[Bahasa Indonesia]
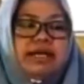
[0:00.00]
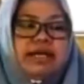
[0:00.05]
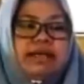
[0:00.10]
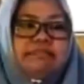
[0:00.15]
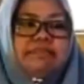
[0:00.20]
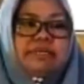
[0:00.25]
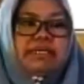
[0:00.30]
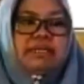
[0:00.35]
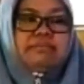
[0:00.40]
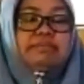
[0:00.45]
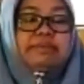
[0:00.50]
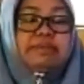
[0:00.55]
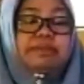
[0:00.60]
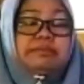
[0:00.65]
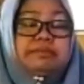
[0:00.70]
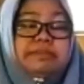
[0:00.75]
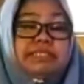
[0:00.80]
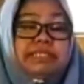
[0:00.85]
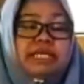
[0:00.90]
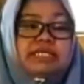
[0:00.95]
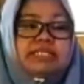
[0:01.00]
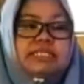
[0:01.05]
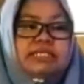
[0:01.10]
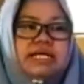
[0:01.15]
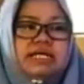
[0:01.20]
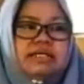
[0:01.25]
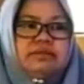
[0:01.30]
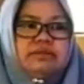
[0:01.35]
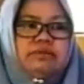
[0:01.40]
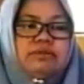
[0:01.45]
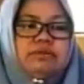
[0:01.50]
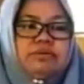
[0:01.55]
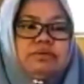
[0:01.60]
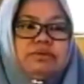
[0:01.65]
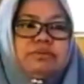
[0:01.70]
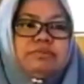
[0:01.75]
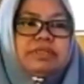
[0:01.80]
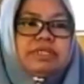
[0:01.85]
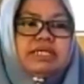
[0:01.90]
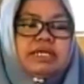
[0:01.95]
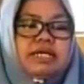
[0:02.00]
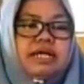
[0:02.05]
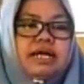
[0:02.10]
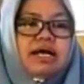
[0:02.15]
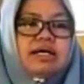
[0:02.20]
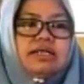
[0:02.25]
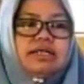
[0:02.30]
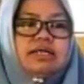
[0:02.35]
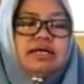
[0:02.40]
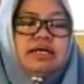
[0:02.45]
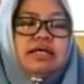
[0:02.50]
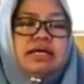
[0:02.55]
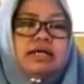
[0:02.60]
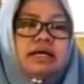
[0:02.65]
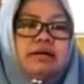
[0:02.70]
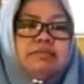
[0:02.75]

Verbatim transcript: Dalam mengimplementasikan kurikulum merdeka,